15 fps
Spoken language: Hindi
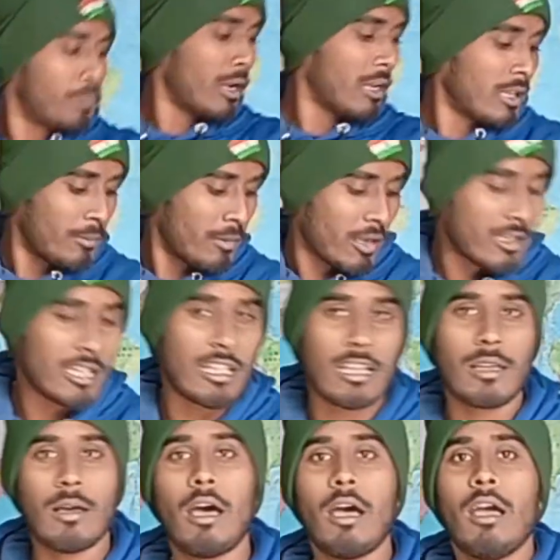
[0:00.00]
तो पूरा दम लगता था
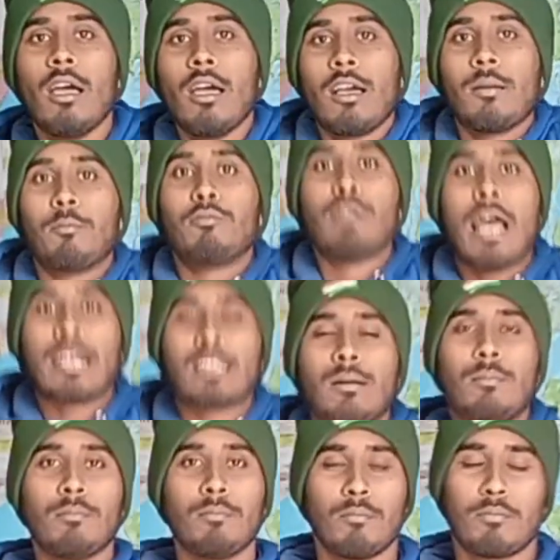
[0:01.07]
कि हाँ पूरा
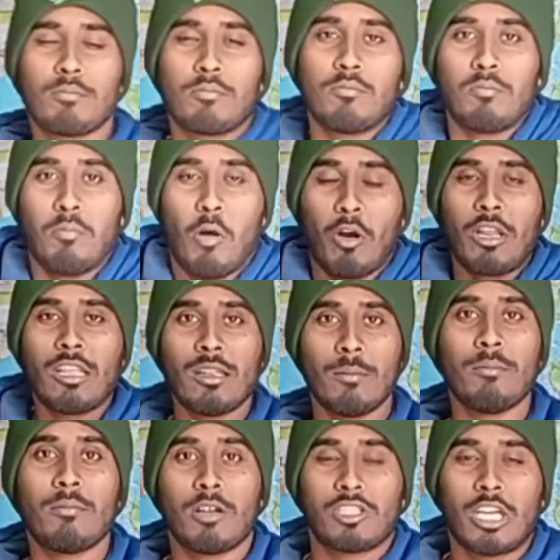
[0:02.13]
एकदम बॉडी
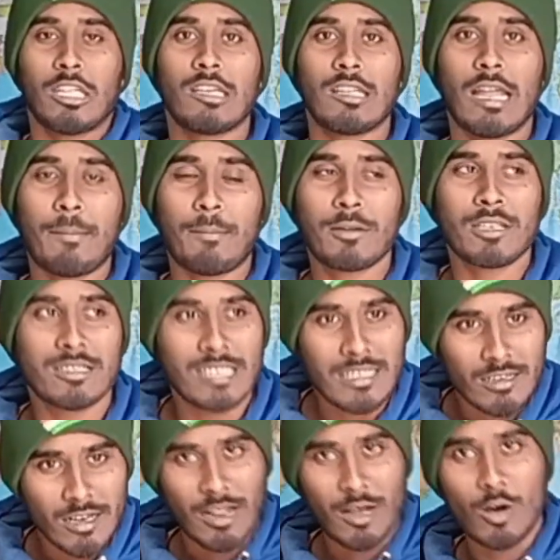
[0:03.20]
एकदम अच्छा दिख रहा है पर जैसे
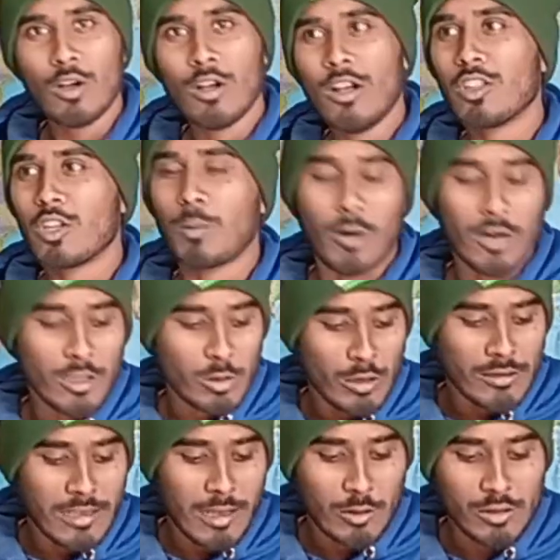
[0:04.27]
ही घर आओ तो बॉडी
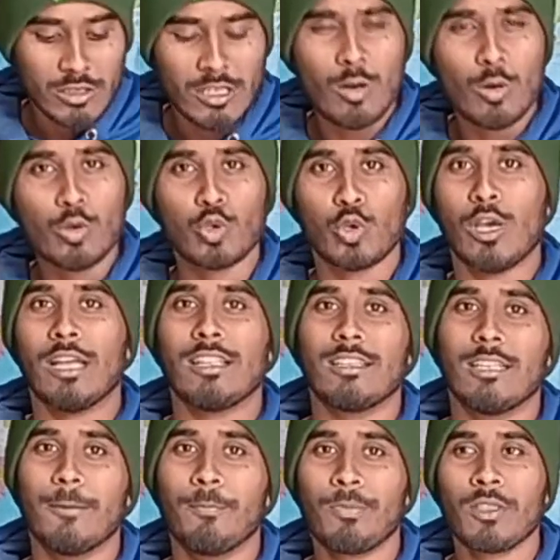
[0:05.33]
थोड़ा सी क्या होती थी लूज हो
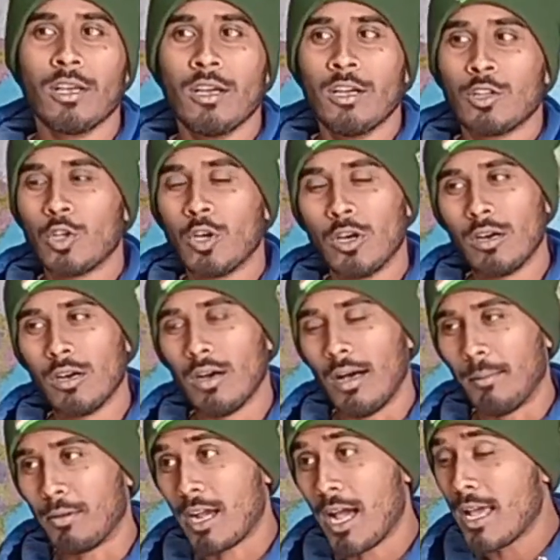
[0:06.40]
जाती थी तो
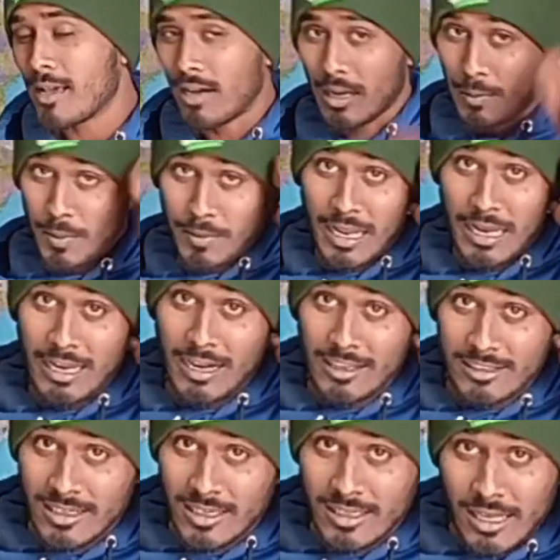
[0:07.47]
अब लगा कि घर पे बना
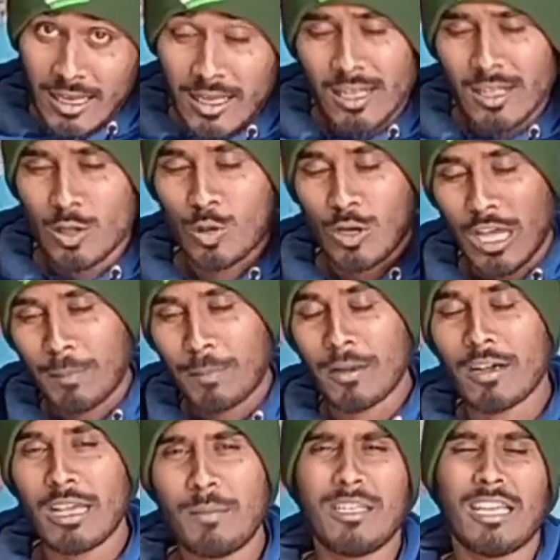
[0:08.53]
लेना चाहिए था तो घर
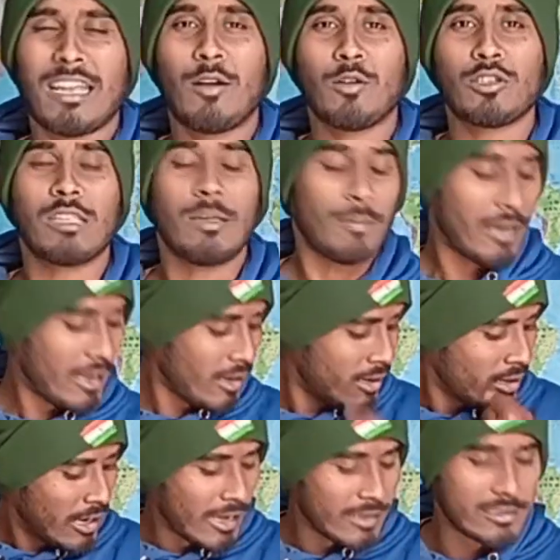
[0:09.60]
पे कहीं भी जाना होता था मैं
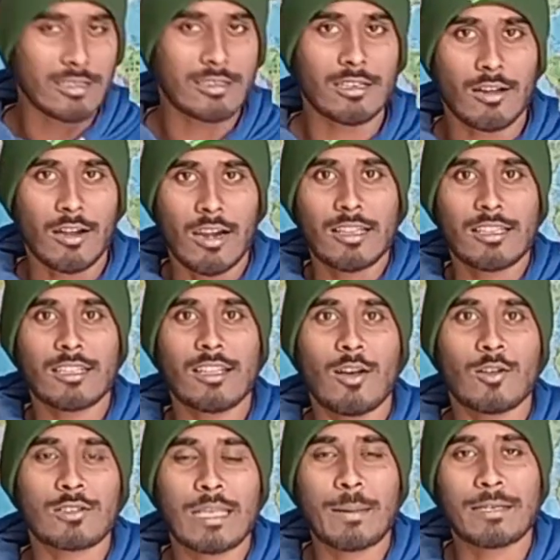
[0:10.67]
ऐसे ऐसे कर लेता
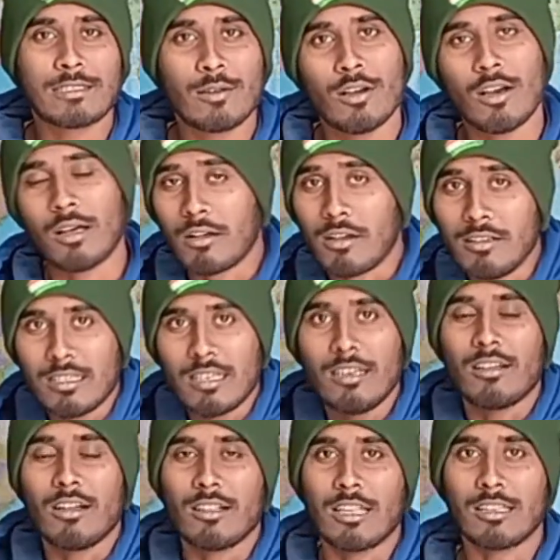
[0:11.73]
था उसके बाद से कहीं से
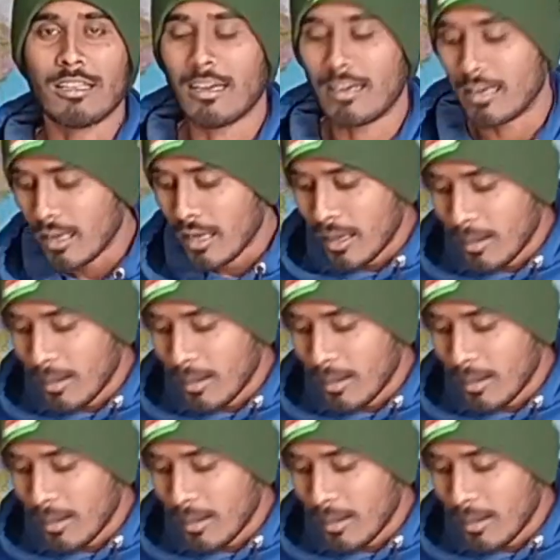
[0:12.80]
निकलता था या